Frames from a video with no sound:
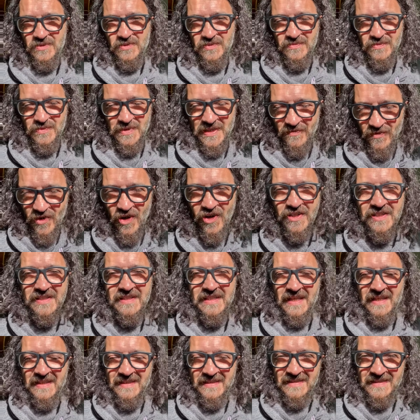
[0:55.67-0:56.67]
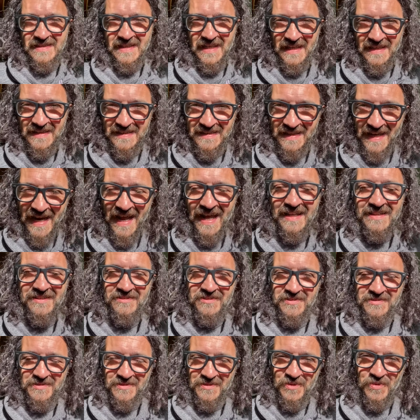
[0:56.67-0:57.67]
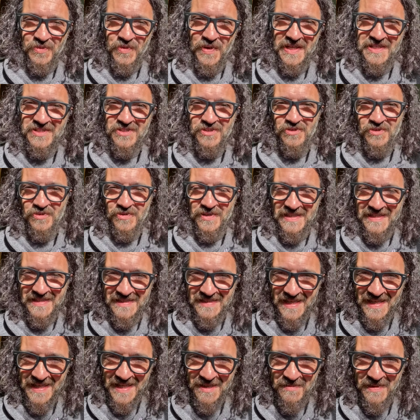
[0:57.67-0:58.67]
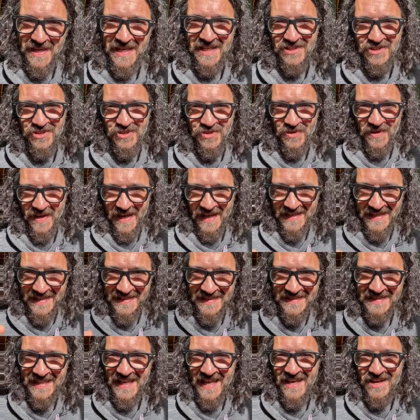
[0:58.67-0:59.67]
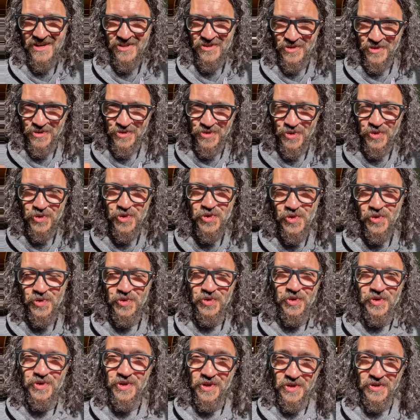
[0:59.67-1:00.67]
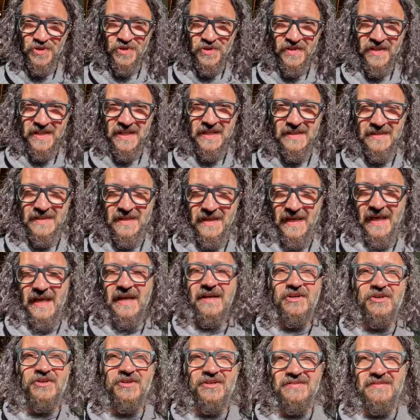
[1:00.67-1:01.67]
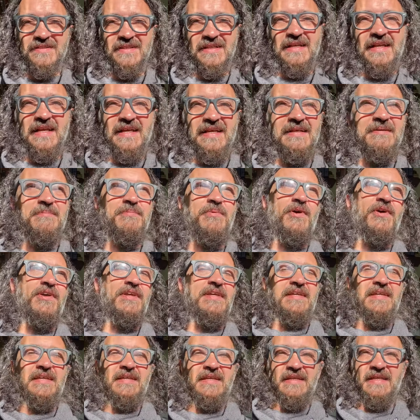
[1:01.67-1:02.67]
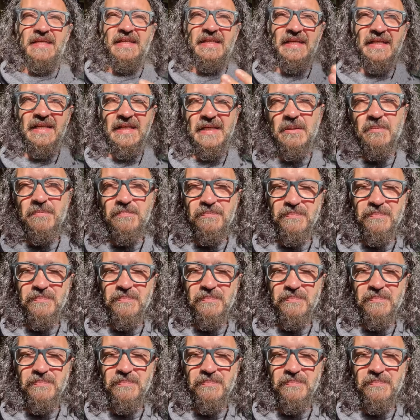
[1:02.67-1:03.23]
una volta che è entrato questo insegnamento all'interno di ognuno di noi, ecco, eh, poi il